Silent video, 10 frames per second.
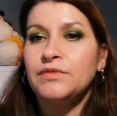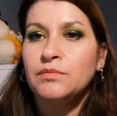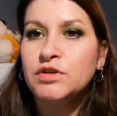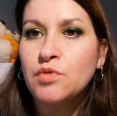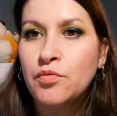ça fait
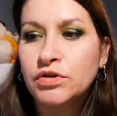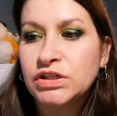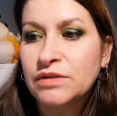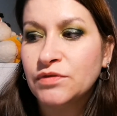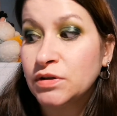un petit moment que
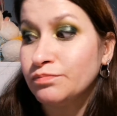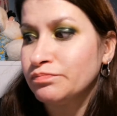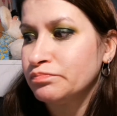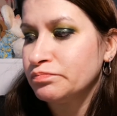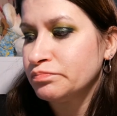ça fait
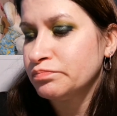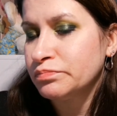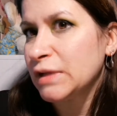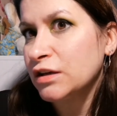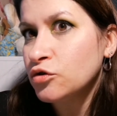
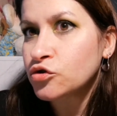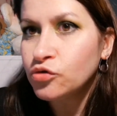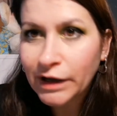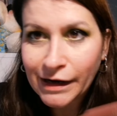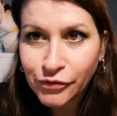quelques
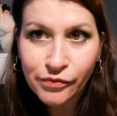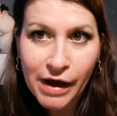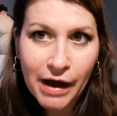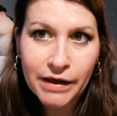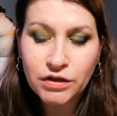jours qu'elles sont
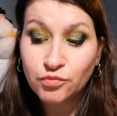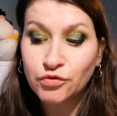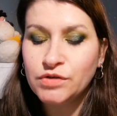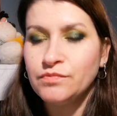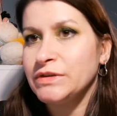là et que je
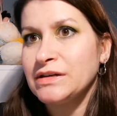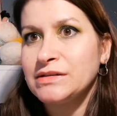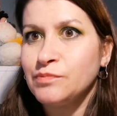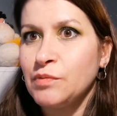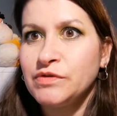me dis putain
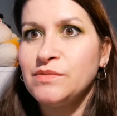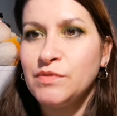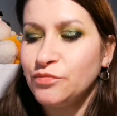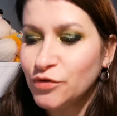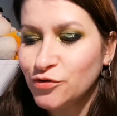c'est pas
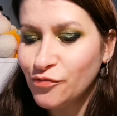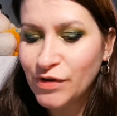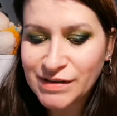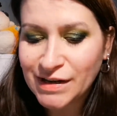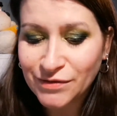possible, il faut que je
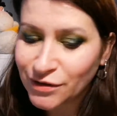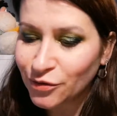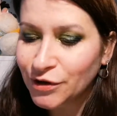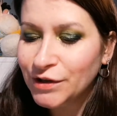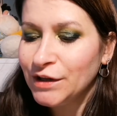fasse la vidéo.